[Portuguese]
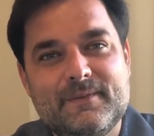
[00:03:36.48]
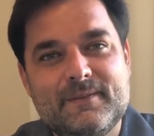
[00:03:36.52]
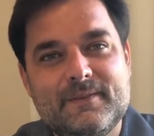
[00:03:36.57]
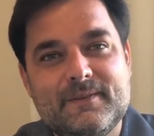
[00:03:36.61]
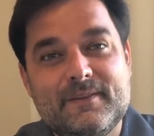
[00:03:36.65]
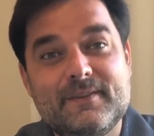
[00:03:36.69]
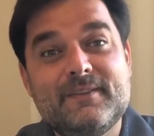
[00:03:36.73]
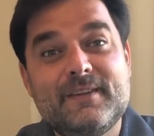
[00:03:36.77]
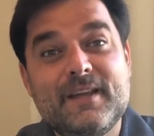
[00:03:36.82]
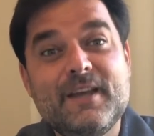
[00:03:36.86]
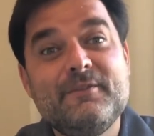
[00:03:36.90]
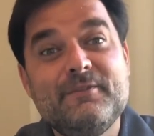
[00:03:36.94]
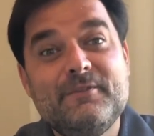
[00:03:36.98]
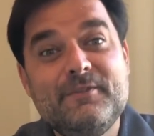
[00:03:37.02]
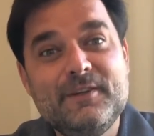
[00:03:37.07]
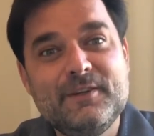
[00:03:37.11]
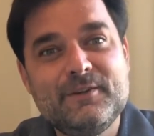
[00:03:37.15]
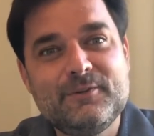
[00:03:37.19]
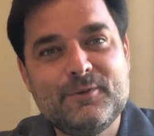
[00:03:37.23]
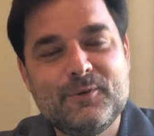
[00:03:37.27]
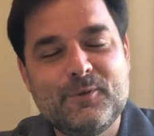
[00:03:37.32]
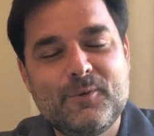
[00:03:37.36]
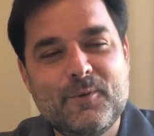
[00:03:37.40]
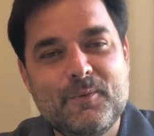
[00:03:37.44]
de ser
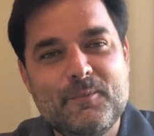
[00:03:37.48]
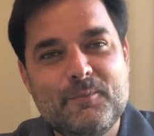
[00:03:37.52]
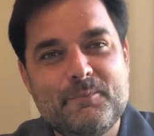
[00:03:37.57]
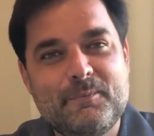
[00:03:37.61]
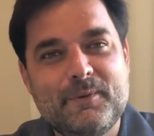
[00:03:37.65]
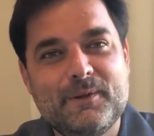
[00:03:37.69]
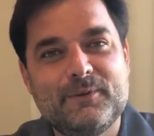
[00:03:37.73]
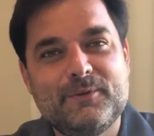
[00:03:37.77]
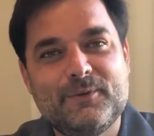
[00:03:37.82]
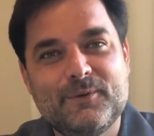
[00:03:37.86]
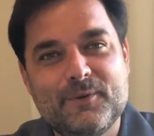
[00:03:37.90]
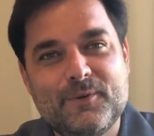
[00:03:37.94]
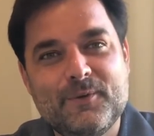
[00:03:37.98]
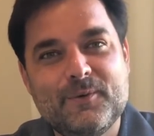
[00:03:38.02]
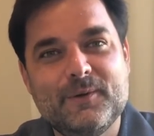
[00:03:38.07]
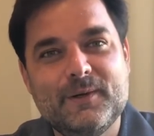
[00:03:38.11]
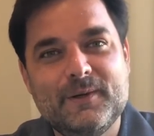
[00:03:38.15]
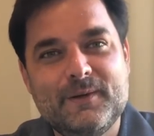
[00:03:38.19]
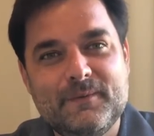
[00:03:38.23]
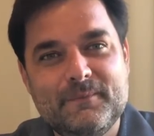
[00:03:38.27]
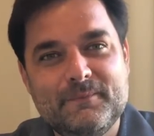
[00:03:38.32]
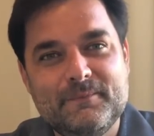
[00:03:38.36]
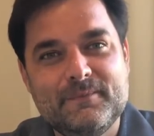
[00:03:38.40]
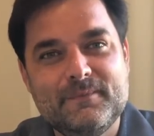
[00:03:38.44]
visto como pessoa,
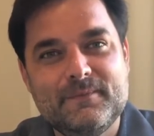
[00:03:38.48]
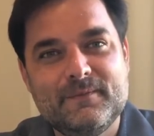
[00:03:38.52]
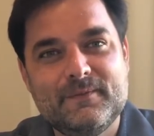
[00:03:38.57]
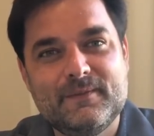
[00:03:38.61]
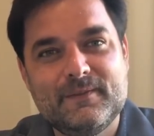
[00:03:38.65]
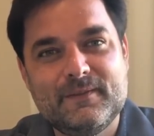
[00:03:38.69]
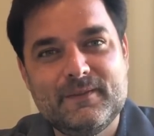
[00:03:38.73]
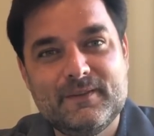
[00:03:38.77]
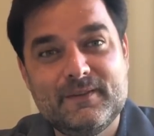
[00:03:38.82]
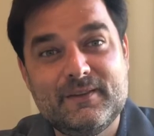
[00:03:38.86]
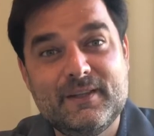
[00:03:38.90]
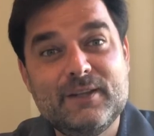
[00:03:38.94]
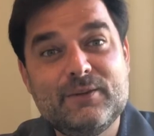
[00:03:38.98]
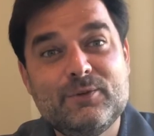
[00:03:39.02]
ser